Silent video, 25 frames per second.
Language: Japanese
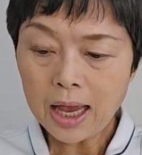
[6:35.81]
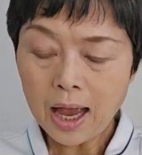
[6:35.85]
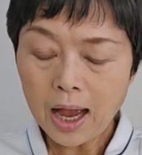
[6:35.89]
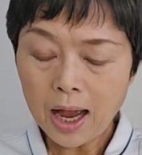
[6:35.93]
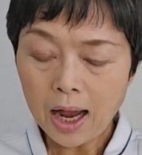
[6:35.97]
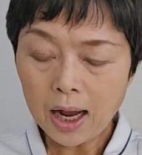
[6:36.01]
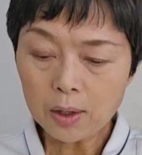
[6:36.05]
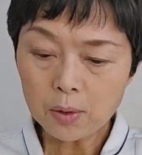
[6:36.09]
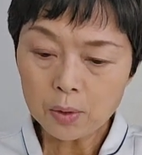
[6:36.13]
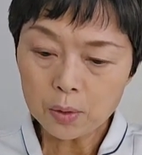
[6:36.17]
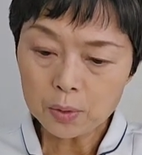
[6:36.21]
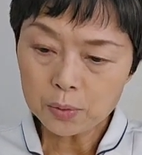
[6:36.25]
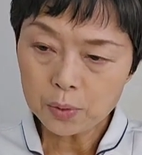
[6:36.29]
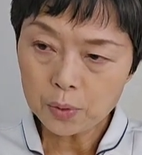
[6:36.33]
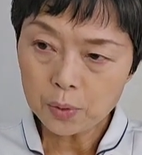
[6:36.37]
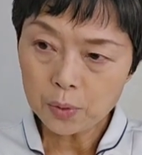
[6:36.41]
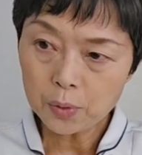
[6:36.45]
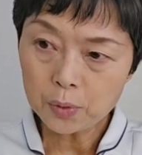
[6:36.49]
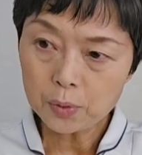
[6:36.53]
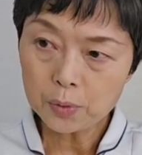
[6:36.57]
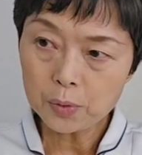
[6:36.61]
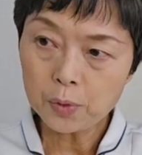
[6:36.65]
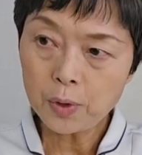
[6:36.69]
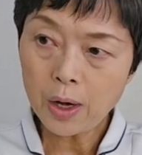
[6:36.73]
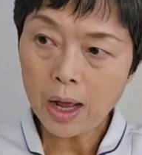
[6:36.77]
箱の
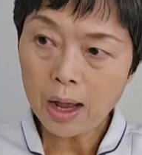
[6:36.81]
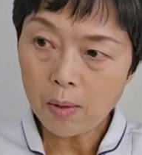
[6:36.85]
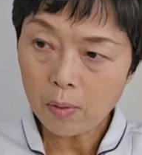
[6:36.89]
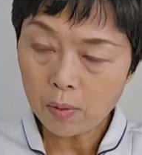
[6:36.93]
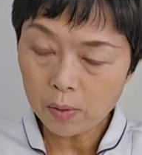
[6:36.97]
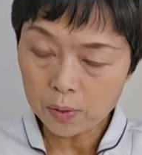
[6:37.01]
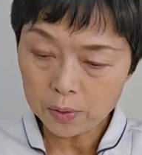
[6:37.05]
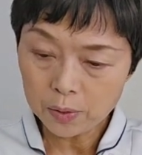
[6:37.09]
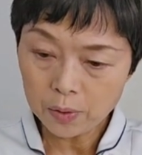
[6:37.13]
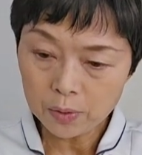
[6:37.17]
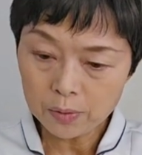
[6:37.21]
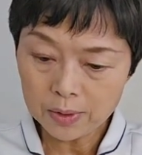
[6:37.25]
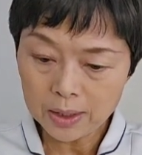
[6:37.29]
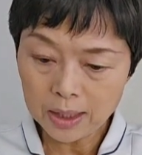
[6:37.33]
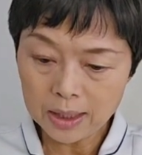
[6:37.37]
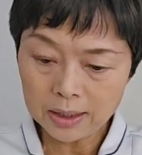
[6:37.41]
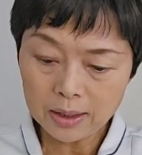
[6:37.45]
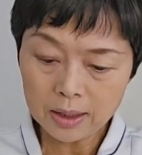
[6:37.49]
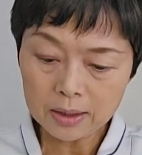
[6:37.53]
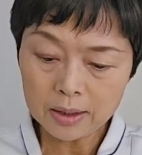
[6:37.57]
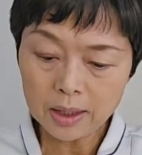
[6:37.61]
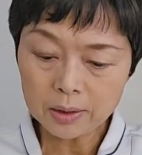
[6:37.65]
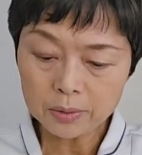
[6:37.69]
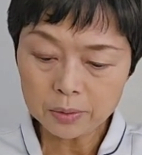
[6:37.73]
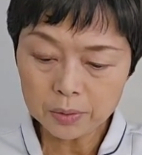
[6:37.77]
裏を読んでい
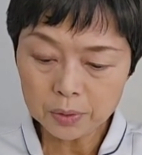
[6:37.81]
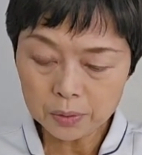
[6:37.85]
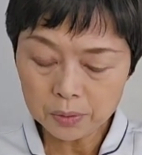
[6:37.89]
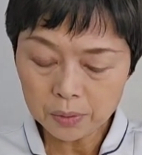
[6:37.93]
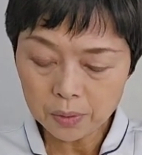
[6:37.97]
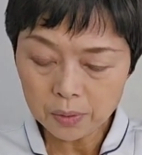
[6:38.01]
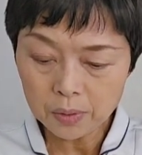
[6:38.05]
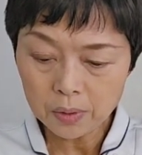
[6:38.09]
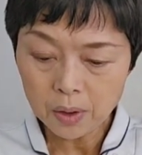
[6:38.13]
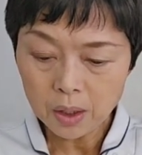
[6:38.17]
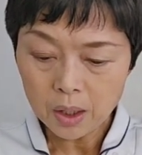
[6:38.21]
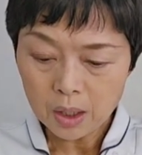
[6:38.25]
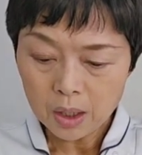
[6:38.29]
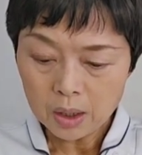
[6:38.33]
ただくと、